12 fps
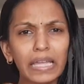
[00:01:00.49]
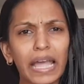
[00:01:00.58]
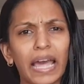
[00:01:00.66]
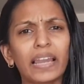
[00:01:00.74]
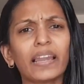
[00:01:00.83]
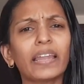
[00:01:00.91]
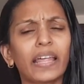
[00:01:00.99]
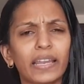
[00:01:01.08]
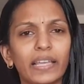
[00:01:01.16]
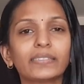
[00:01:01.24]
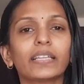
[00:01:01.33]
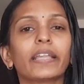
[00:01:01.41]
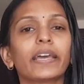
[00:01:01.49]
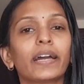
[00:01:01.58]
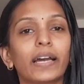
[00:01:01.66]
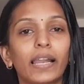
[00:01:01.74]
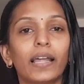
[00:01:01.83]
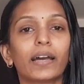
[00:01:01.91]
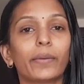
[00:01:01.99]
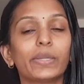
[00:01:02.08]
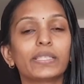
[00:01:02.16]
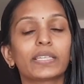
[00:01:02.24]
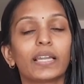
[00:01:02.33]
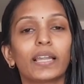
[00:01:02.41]
கேரளா நிறைய சந்தேகங்கள்லாம்
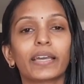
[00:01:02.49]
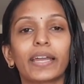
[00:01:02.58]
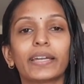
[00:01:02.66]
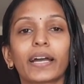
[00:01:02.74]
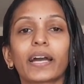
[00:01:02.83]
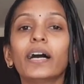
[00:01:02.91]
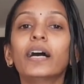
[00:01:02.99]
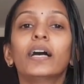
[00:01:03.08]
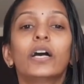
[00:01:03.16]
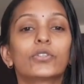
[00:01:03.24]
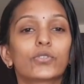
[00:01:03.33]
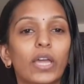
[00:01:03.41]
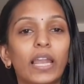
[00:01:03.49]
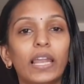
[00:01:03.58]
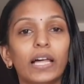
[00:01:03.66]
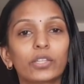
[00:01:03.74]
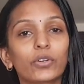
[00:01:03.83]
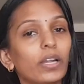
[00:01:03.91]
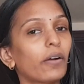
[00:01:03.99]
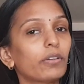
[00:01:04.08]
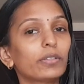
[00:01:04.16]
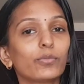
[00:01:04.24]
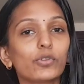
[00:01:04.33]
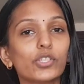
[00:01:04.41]
கமெண்ட்ஸ்லலாம் கேட்டாங்க ஸோ எல்லாத்துக்கும்
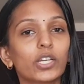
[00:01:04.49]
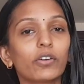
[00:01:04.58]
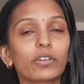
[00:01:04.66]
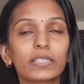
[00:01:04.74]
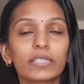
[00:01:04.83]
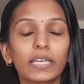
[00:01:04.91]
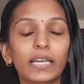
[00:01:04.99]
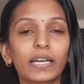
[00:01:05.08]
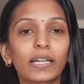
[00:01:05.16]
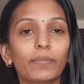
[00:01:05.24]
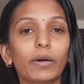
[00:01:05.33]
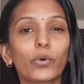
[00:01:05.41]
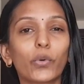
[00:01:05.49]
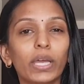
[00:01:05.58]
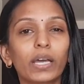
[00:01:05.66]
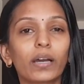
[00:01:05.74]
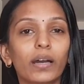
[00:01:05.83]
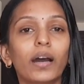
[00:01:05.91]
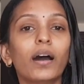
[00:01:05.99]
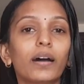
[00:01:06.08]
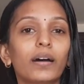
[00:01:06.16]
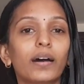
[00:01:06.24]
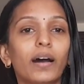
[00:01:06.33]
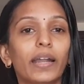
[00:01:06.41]
வந்து முடிஞ்ச அளவுக்கு சீக்கிரமாக
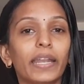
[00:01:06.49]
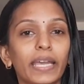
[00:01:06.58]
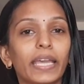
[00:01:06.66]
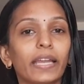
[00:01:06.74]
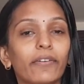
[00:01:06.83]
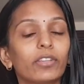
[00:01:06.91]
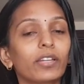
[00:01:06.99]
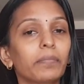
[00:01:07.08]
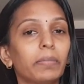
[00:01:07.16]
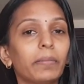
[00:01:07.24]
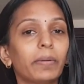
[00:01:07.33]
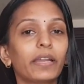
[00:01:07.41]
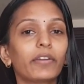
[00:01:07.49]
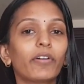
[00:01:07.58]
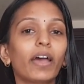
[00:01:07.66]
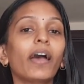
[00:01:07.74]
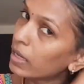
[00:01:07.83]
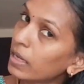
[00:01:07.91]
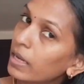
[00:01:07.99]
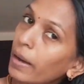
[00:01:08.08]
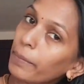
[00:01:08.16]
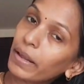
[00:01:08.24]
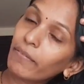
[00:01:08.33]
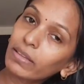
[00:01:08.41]
குயிக்காக அன்றைக்கே நான் வந்து ரிப்ளை பண்ணிடுவேன்
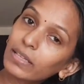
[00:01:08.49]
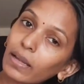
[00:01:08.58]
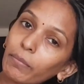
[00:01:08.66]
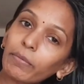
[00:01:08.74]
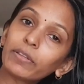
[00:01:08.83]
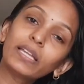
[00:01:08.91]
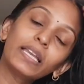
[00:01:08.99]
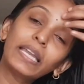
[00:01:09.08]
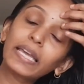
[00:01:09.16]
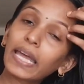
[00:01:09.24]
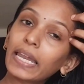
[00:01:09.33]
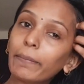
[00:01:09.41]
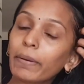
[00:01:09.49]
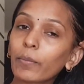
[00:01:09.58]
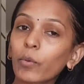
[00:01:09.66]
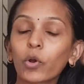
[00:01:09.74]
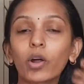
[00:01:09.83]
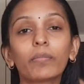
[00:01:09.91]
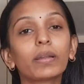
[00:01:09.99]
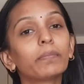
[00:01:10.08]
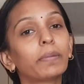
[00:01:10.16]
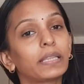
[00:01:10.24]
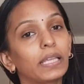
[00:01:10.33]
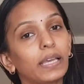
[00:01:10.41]
அப்படியே வந்து நம்ம வந்து இன்றைக்கி என்ன பண்ண போகிறோம்
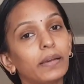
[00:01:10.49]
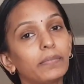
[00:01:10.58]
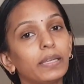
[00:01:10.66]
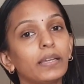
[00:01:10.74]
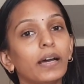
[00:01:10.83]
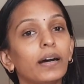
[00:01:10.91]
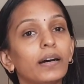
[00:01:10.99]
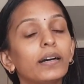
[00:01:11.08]
அப்படின்னு பார்த்தீங்க அப்படின்னா